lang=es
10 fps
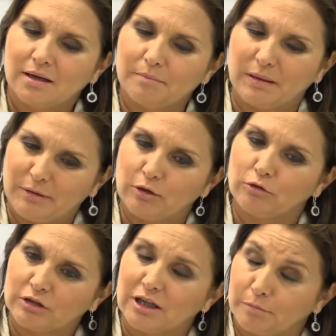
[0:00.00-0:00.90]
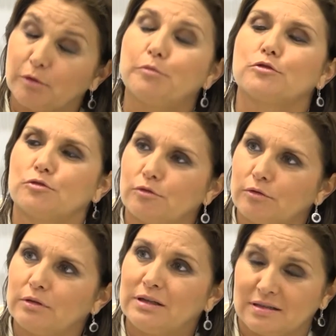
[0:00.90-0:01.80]
primero, no tener
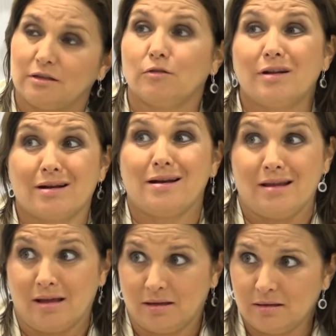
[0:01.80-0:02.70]
proporción ni sentido de la realidad.